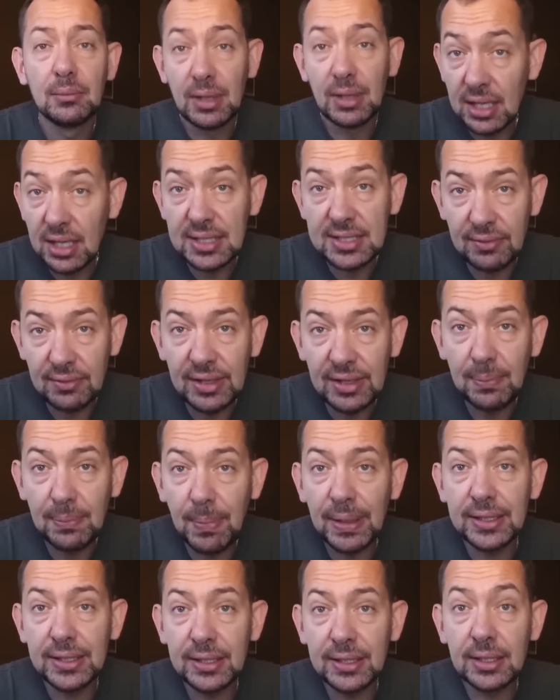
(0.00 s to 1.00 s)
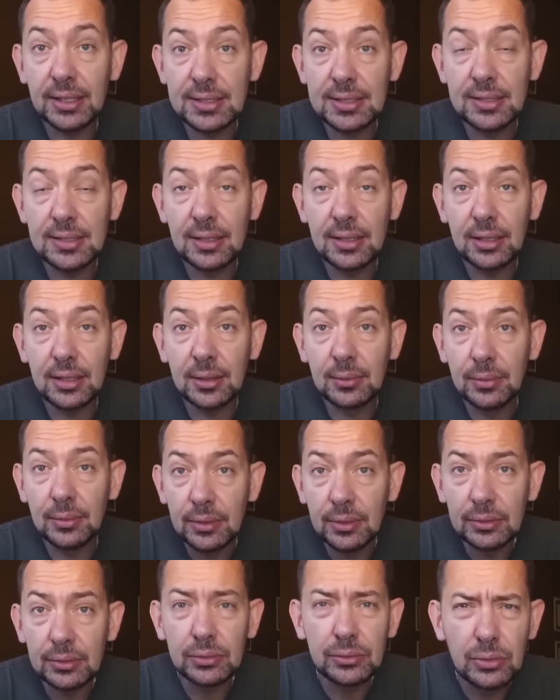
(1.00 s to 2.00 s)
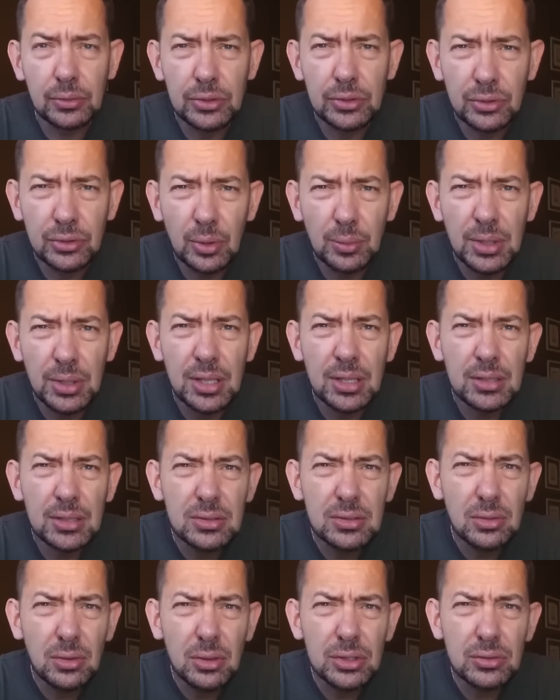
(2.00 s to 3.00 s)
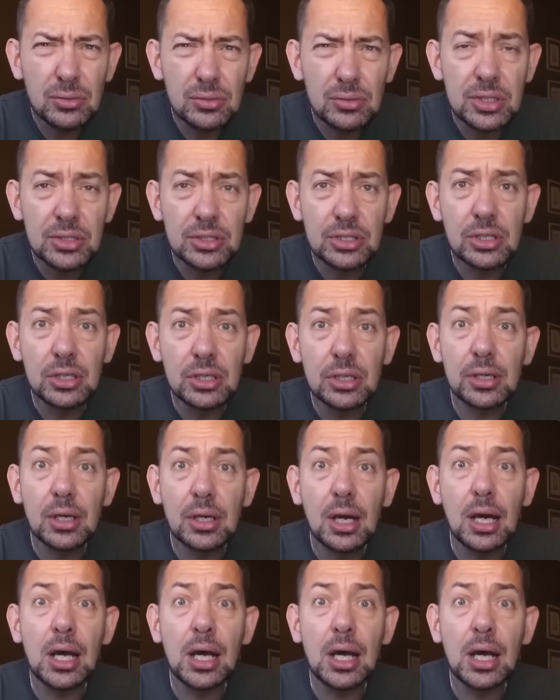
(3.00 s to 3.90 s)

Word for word: Мы о своих потерях знаем, но тут что мы только что услышали?